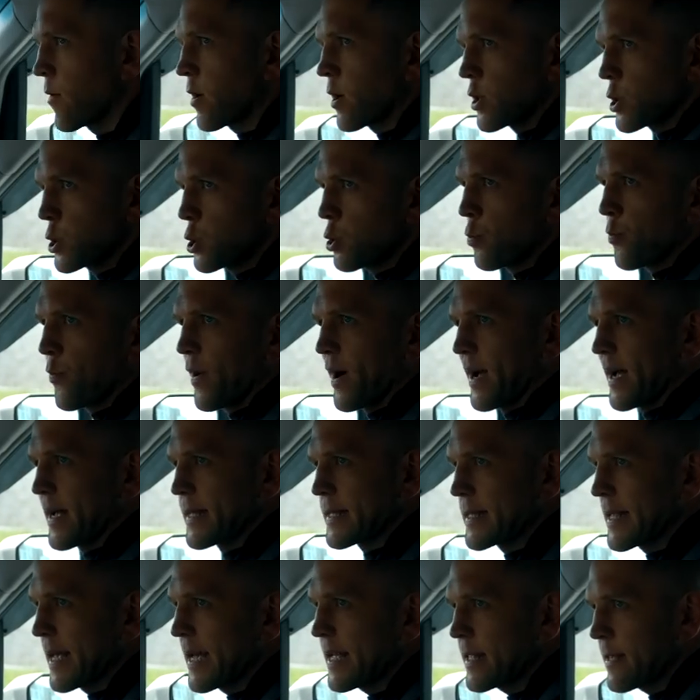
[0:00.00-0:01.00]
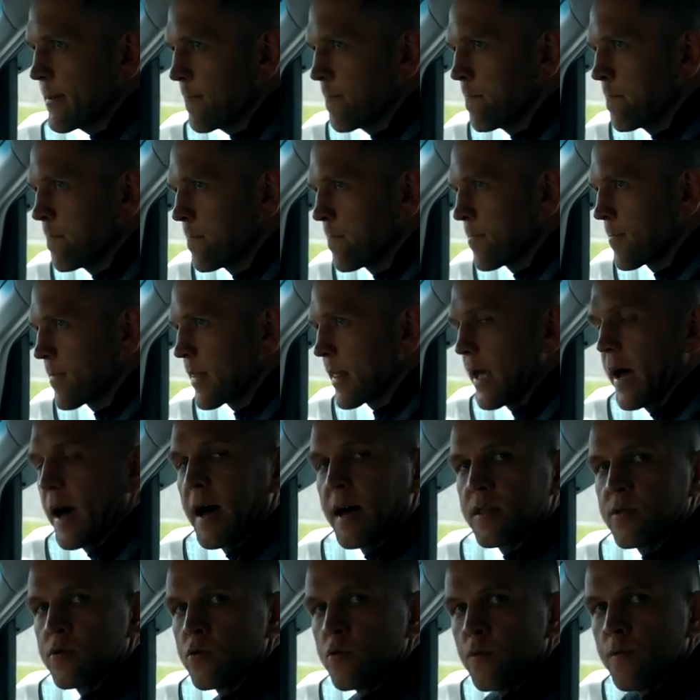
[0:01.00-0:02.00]
вам хочу показать
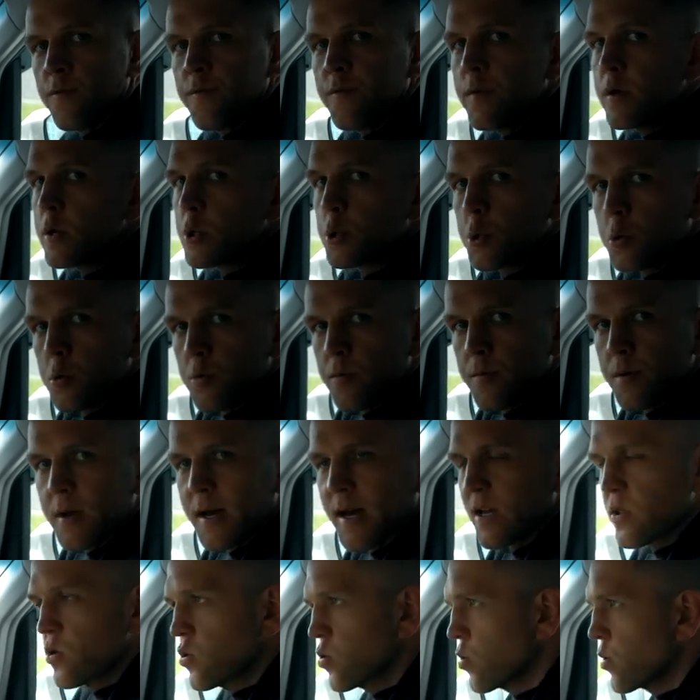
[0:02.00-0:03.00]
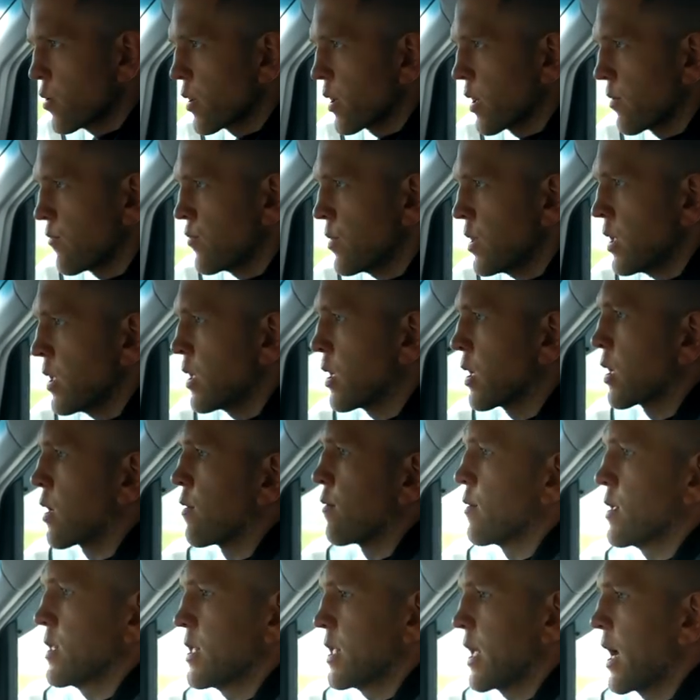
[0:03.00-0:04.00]
одну фишку, которой мне не
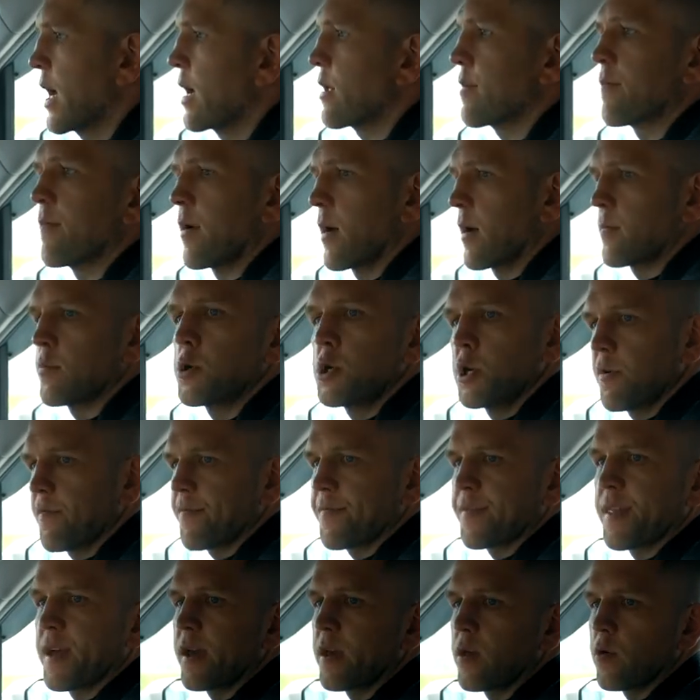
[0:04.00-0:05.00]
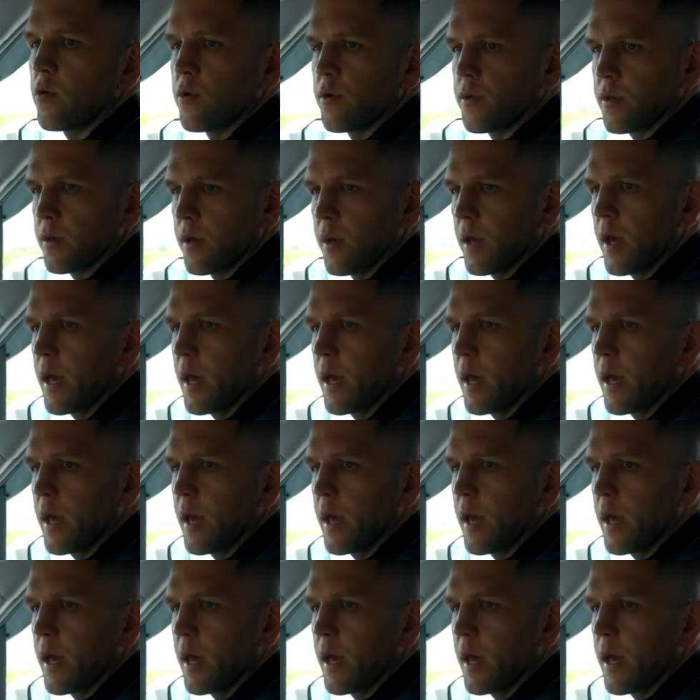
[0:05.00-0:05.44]
хватает вообще в Toyota.